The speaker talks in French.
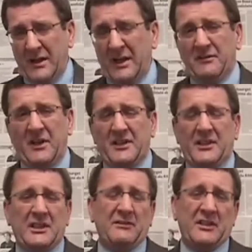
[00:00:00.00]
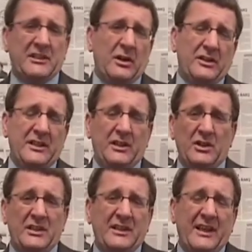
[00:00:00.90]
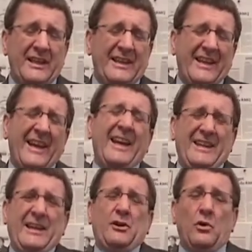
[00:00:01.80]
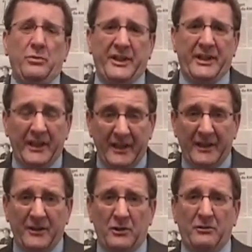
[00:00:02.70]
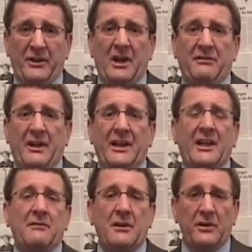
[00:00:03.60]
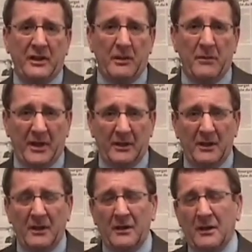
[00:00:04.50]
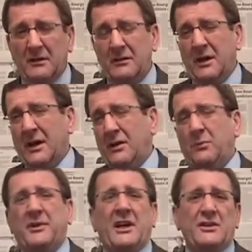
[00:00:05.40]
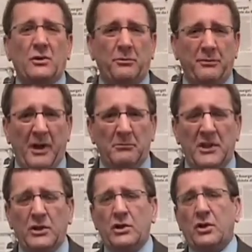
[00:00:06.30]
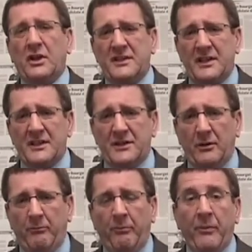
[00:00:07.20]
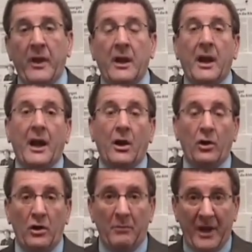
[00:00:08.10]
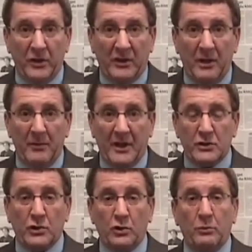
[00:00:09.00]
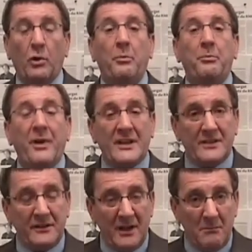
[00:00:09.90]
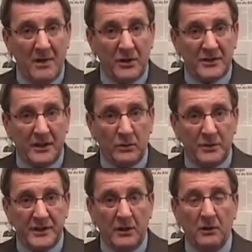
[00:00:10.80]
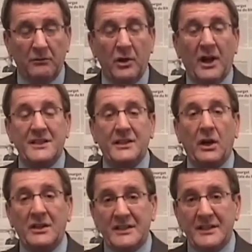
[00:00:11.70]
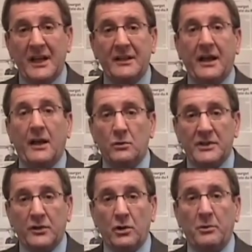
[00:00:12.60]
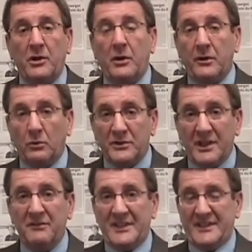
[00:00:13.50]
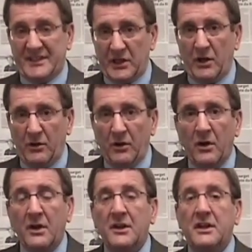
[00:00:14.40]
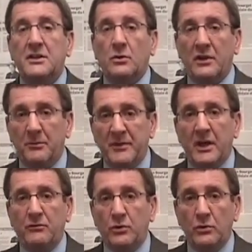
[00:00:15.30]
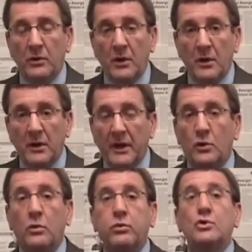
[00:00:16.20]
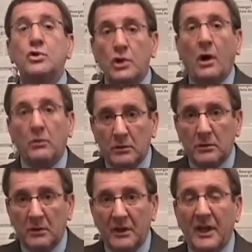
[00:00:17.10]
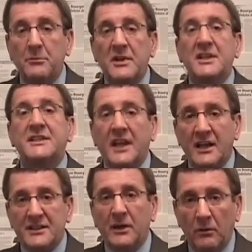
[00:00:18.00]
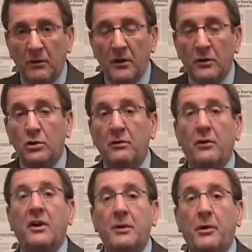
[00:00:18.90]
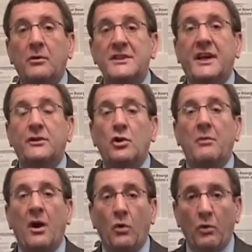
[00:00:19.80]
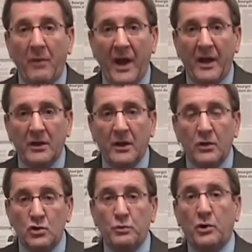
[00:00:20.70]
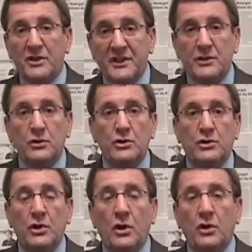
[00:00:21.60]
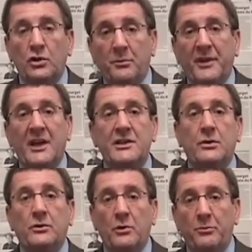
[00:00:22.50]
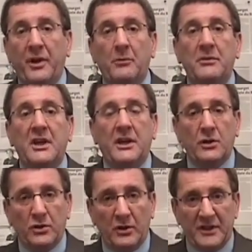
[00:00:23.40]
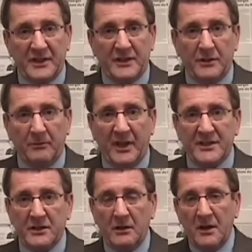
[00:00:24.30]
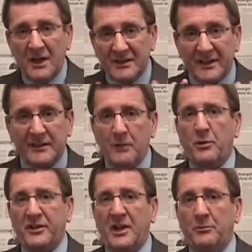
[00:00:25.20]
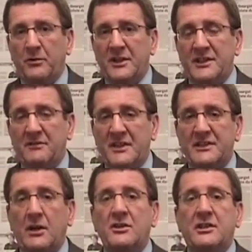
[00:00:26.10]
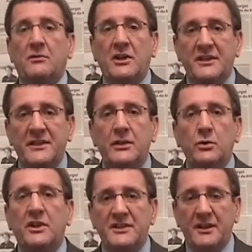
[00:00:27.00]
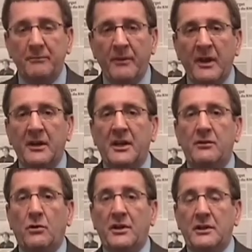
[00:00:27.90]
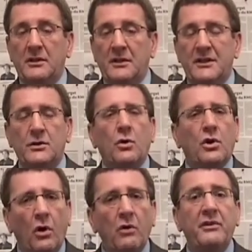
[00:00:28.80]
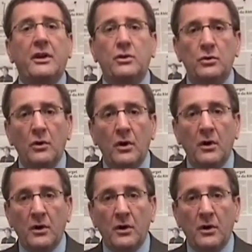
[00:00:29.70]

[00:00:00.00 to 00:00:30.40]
des investisseurs dire que c'était très, très compliqué de faire affaire avec la ville de Québec dans l'obtention de permis, d'autorisation. Alors, le maire de Québec s'occupera personnellement de ces dossiers-là, va lancer un signal clair aux entrepreneurs et aux investisseurs qui sont les bienvenus et qu'au bout du compte, l'administration devra répondre directement au maire du processus d'obtention de permis et d'autorisation. Et ça, c'est important pour les investisseurs, ça va les sécuriser et ils, vont, ils seront convaincus